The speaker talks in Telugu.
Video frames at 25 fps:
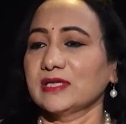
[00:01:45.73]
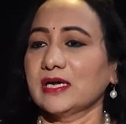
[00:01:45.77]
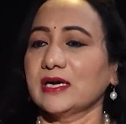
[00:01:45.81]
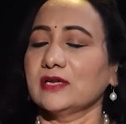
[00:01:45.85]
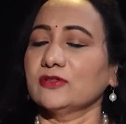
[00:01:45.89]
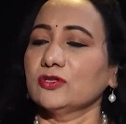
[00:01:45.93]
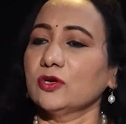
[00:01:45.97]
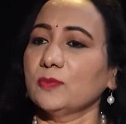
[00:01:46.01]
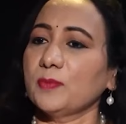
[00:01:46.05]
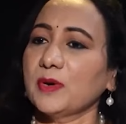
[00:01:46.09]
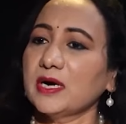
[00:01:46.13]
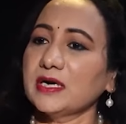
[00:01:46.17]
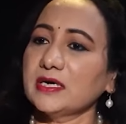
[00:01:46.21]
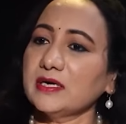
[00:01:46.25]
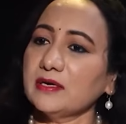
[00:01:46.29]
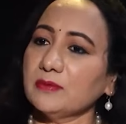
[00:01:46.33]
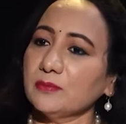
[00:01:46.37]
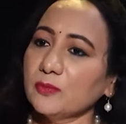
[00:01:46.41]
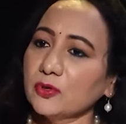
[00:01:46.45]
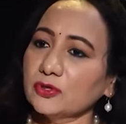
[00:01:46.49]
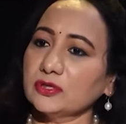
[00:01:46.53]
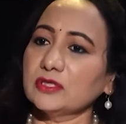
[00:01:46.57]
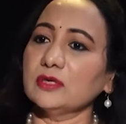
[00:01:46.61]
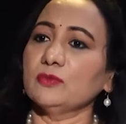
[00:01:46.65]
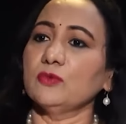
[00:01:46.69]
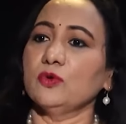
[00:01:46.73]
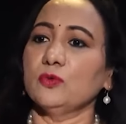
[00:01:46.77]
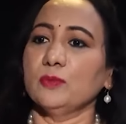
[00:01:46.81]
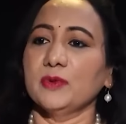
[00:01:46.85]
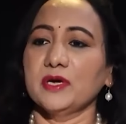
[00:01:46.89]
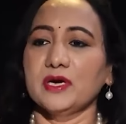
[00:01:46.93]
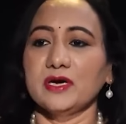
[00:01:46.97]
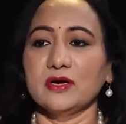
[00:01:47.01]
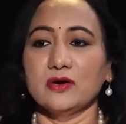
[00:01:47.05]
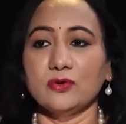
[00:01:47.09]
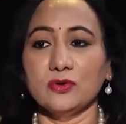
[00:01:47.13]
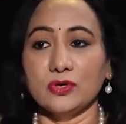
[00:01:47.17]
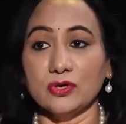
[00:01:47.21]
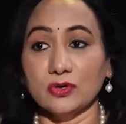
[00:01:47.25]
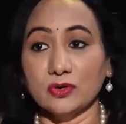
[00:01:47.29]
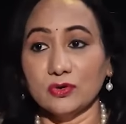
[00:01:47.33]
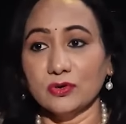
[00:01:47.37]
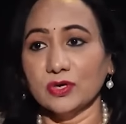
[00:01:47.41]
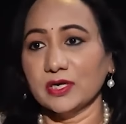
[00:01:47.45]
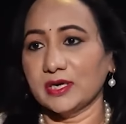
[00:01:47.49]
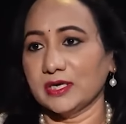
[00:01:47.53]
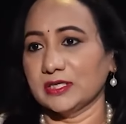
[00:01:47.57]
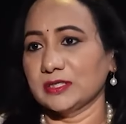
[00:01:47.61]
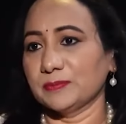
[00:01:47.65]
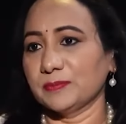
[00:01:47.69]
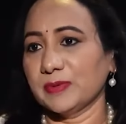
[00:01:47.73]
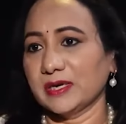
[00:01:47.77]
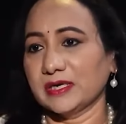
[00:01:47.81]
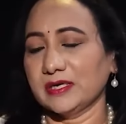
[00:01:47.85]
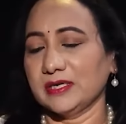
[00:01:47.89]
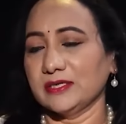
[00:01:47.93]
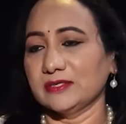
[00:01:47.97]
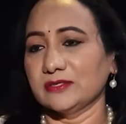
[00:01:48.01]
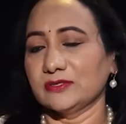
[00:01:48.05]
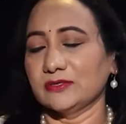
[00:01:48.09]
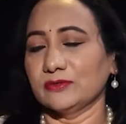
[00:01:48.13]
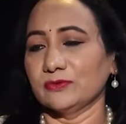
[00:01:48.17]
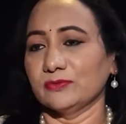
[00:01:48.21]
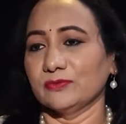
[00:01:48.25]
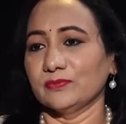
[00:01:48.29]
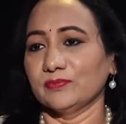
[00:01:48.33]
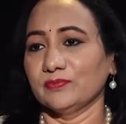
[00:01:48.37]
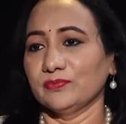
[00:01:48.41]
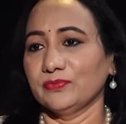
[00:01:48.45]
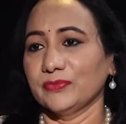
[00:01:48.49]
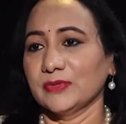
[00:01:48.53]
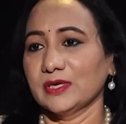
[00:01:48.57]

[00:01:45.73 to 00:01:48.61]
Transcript: తనతో పాటు మొత్తం ఉమెన్హుడ్ కూడా రెస్పెక్ట్ ఇస్తూ